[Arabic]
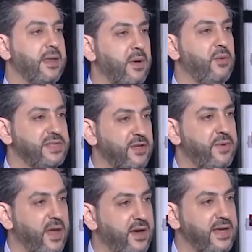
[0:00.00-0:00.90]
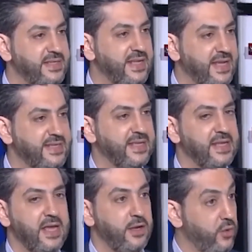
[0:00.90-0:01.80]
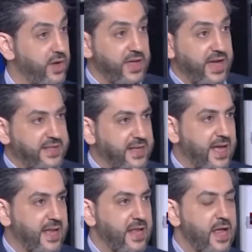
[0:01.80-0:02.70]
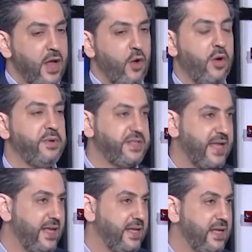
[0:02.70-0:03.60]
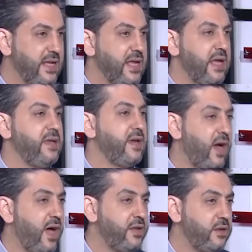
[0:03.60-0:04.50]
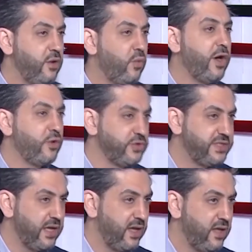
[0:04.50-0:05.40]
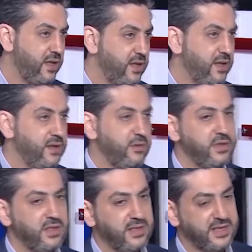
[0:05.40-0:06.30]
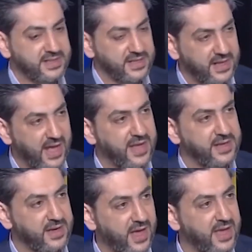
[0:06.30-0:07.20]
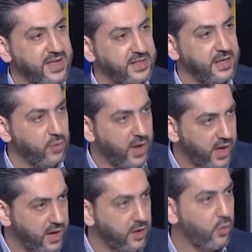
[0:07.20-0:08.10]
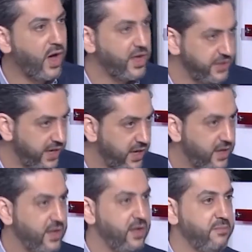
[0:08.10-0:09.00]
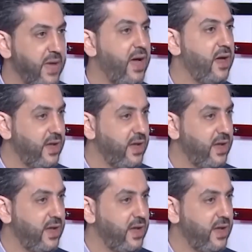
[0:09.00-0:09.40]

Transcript: كما وصفها الرئيس الاسد انه هذا احتلال وبالتالي ايران وروسيا يستطيعان رعايه حوار واضح مع